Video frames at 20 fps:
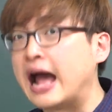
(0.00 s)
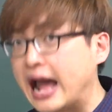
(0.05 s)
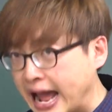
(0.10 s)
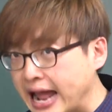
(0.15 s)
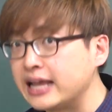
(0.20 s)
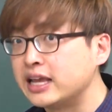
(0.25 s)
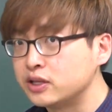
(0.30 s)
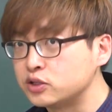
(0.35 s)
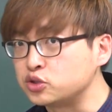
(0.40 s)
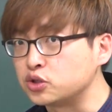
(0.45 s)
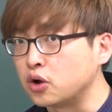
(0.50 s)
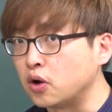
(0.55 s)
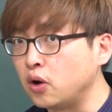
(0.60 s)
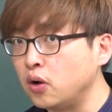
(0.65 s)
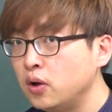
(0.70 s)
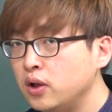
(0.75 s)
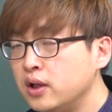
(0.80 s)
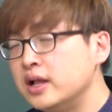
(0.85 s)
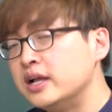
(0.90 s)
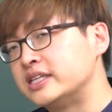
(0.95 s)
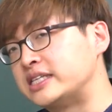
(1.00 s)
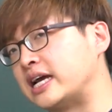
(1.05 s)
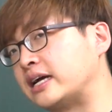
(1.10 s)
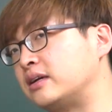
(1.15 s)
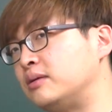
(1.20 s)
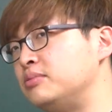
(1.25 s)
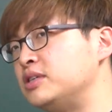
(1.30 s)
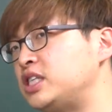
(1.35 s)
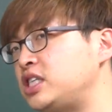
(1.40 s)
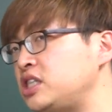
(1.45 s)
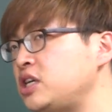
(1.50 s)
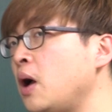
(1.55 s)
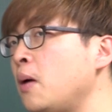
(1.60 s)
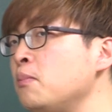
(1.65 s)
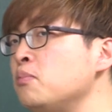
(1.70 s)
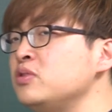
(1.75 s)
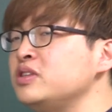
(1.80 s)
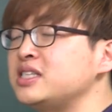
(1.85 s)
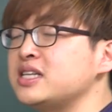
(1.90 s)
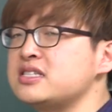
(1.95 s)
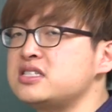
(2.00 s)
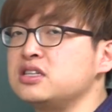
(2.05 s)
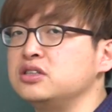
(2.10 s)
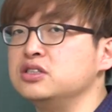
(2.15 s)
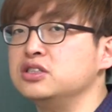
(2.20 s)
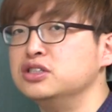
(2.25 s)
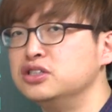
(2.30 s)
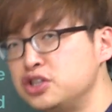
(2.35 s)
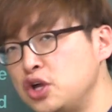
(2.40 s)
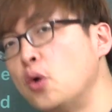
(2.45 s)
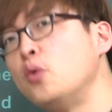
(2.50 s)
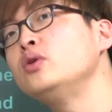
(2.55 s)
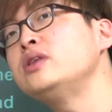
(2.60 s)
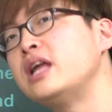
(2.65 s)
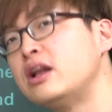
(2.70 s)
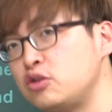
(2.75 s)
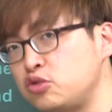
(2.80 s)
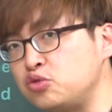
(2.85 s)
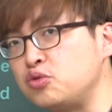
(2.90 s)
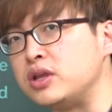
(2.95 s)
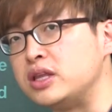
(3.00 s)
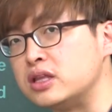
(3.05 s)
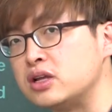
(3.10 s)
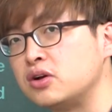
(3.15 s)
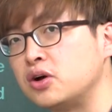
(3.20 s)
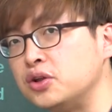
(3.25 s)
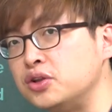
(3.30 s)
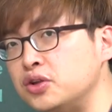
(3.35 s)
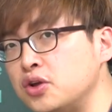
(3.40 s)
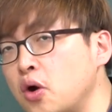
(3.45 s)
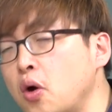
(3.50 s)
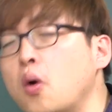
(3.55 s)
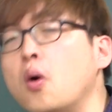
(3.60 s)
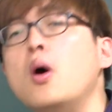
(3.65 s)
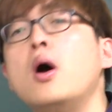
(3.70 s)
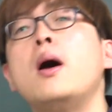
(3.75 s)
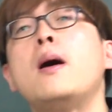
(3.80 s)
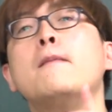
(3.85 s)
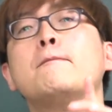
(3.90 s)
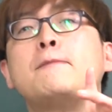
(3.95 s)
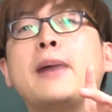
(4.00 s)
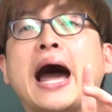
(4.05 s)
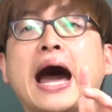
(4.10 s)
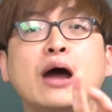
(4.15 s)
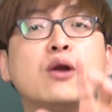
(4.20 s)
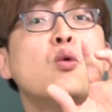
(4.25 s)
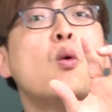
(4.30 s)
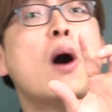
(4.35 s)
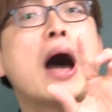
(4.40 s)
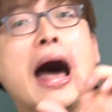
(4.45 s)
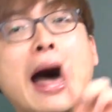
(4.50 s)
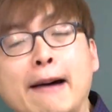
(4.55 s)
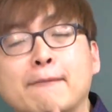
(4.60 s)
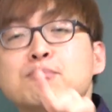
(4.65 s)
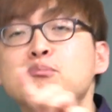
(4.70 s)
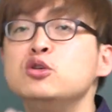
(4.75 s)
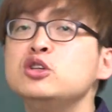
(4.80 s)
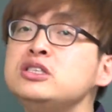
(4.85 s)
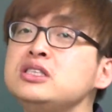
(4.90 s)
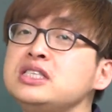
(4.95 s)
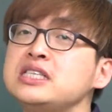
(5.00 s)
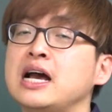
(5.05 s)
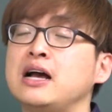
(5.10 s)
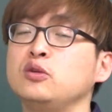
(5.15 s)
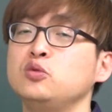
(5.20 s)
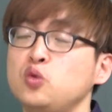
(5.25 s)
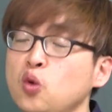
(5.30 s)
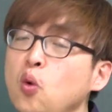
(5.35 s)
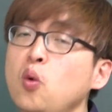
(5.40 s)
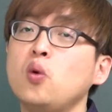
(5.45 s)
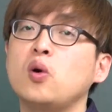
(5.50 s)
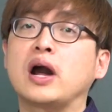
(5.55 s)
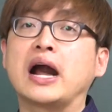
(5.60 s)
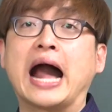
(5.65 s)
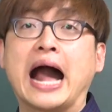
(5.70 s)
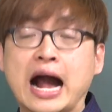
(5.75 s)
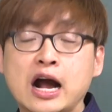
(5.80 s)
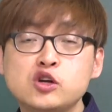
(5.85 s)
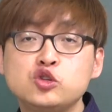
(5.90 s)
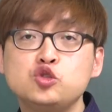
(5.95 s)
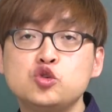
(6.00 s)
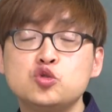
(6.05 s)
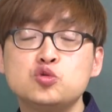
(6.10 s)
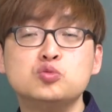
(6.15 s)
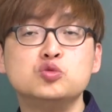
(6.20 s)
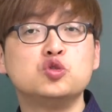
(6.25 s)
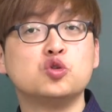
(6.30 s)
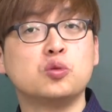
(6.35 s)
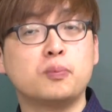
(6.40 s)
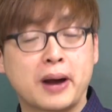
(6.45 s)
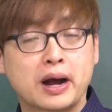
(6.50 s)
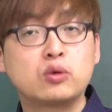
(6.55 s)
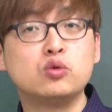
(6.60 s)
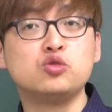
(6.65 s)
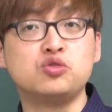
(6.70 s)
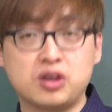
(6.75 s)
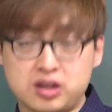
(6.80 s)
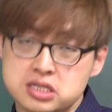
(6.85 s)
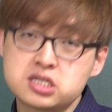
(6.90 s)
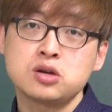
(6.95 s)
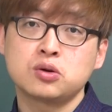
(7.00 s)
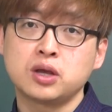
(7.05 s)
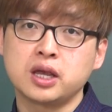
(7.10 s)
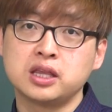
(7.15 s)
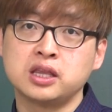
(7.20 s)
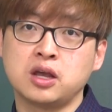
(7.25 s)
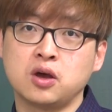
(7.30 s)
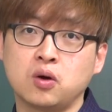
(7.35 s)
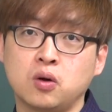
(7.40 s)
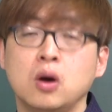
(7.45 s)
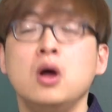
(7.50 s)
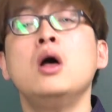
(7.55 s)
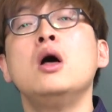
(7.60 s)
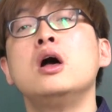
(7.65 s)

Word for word: 알겠죠? 자, 그러면 시험 문제에서 응용될 수 있는 건요. 바로 앞문장도 강조구문으로 바꿀 수 있었겠네요.